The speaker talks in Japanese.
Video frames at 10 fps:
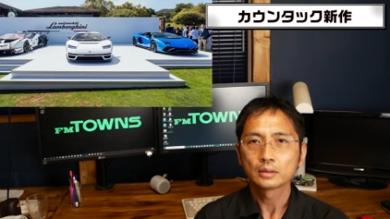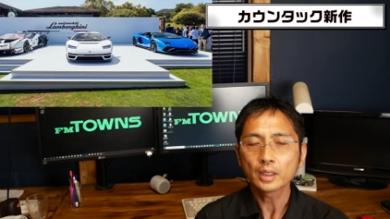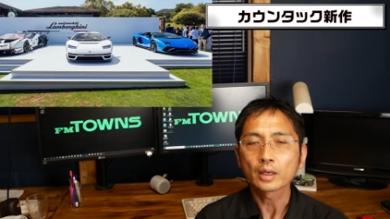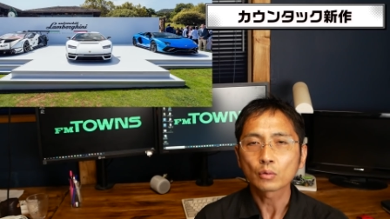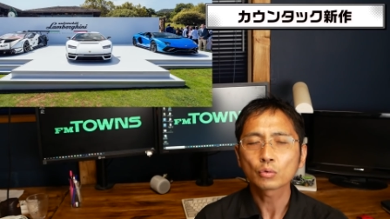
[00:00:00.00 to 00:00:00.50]

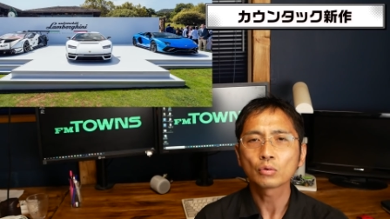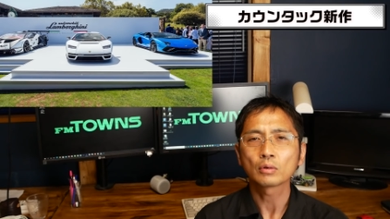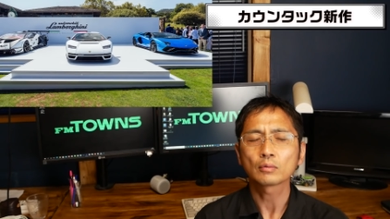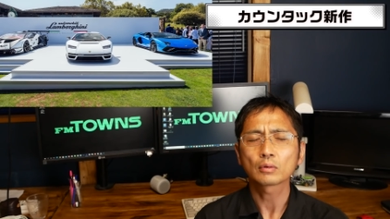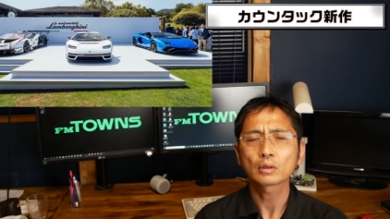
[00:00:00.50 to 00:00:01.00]
でこ
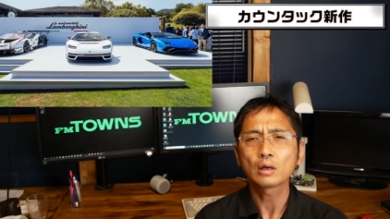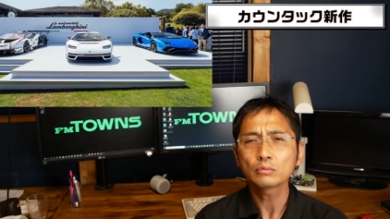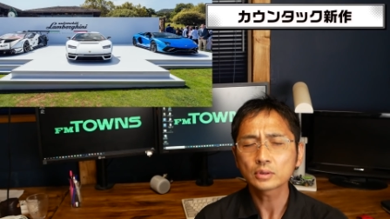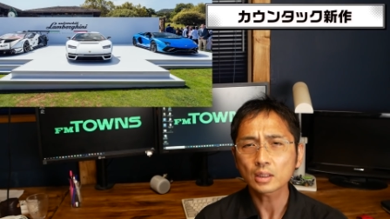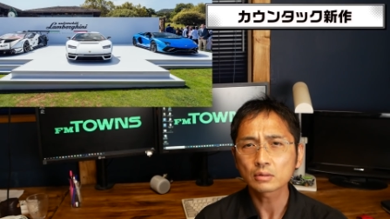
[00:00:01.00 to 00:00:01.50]
の
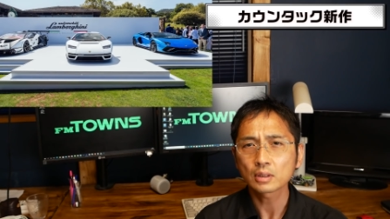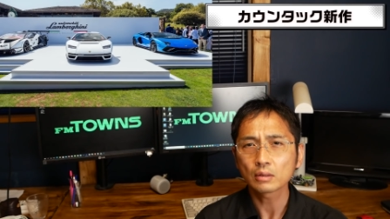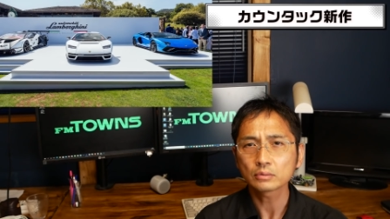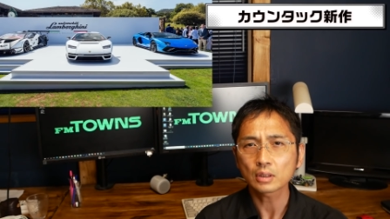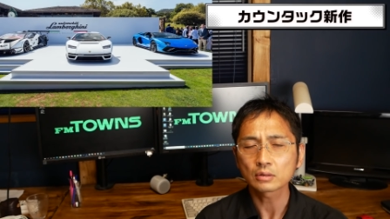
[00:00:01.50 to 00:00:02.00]

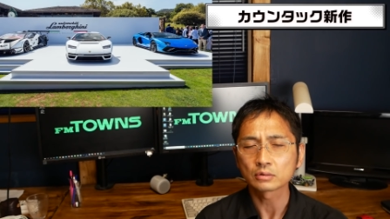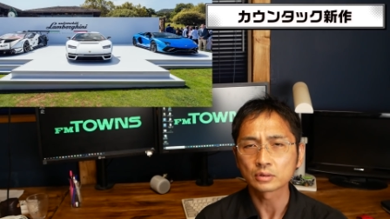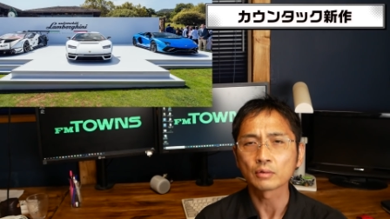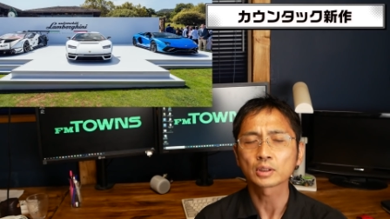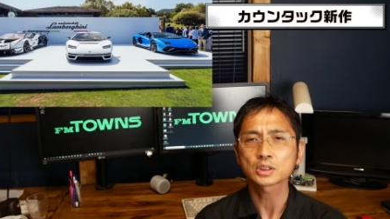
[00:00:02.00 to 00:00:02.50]
カウンタックカウンタックっ
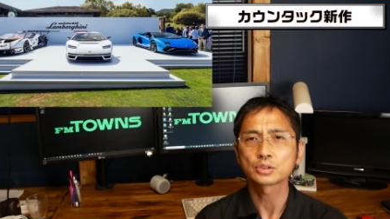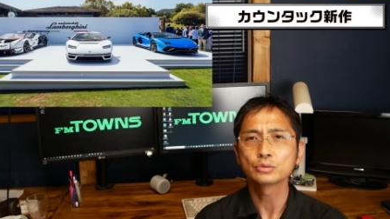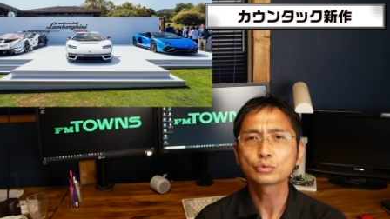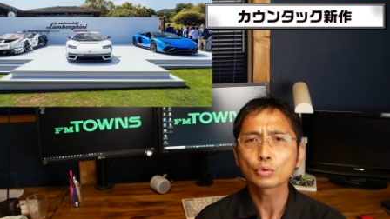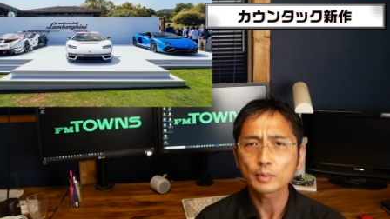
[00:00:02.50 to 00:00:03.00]
て私
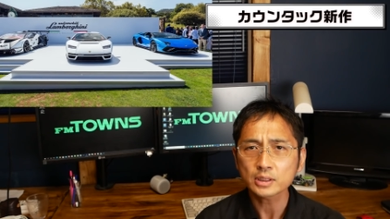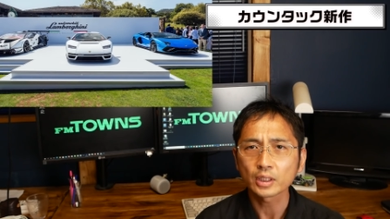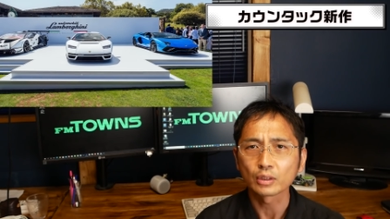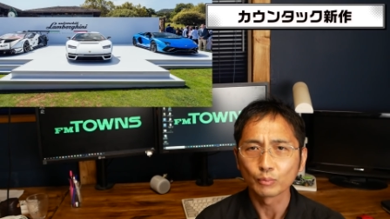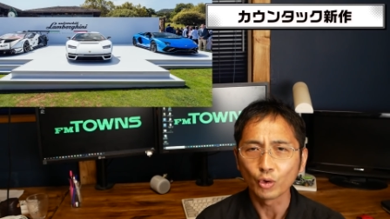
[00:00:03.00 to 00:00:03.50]
言うとります
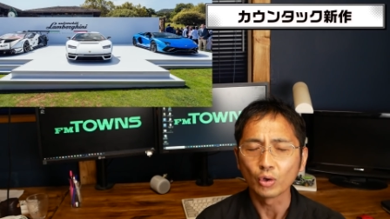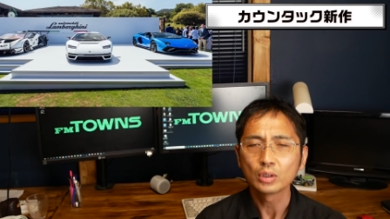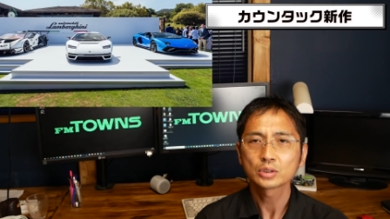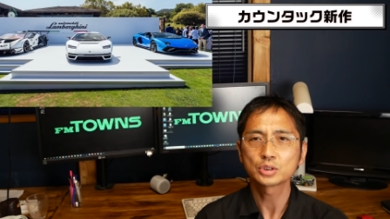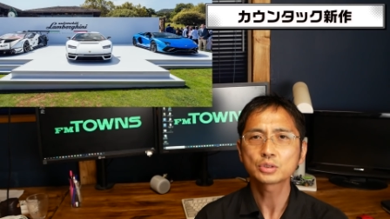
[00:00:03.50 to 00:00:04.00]
けれども
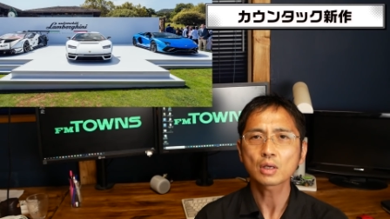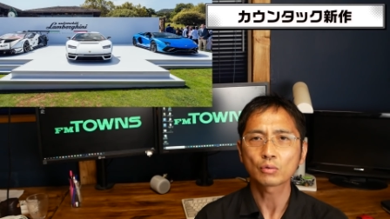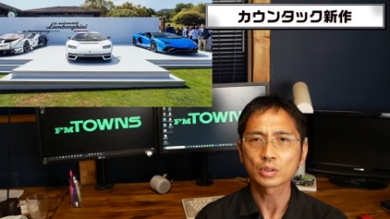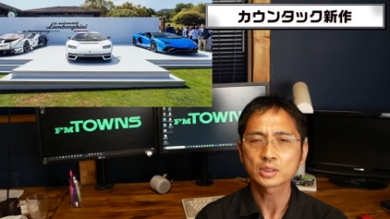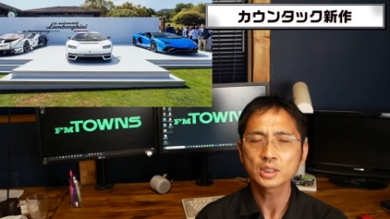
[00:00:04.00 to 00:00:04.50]
実は
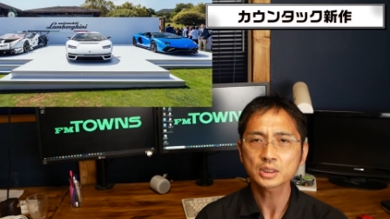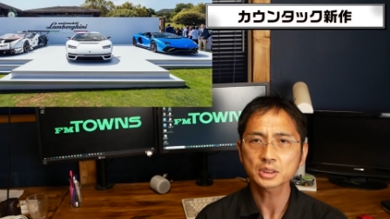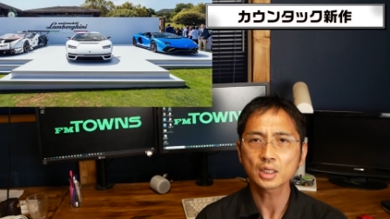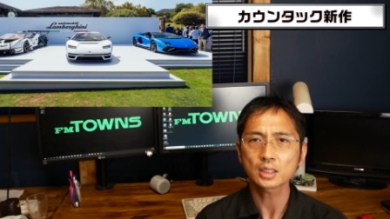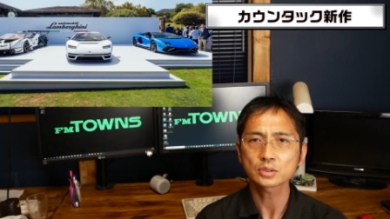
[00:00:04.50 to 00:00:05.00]
これ正
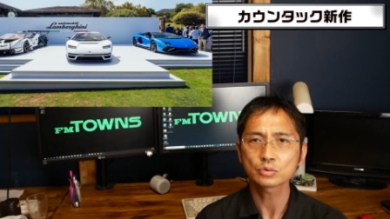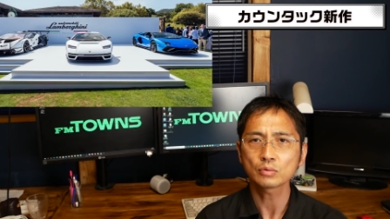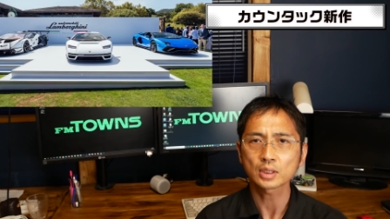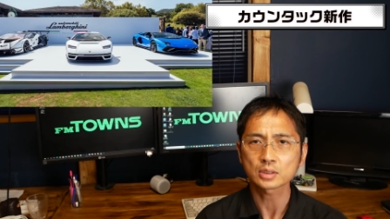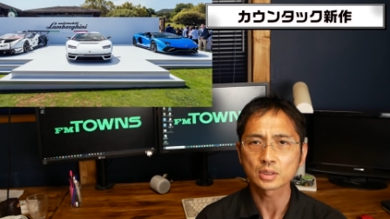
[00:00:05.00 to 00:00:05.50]
式な発
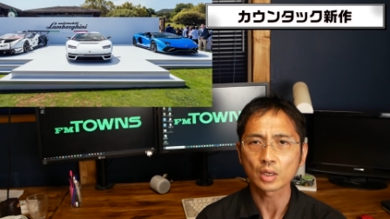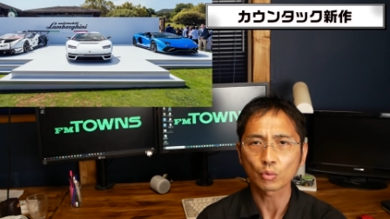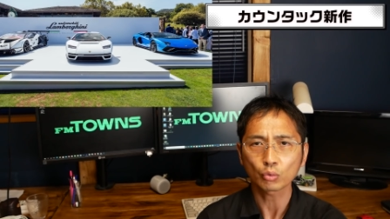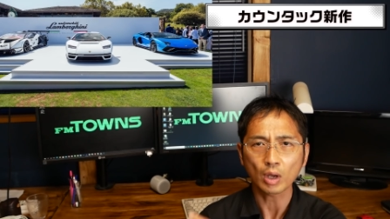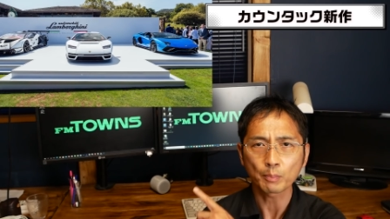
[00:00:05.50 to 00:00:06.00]
音はですね
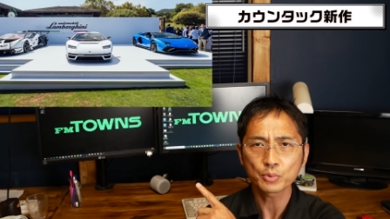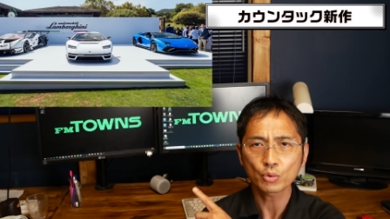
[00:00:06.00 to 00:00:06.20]
この発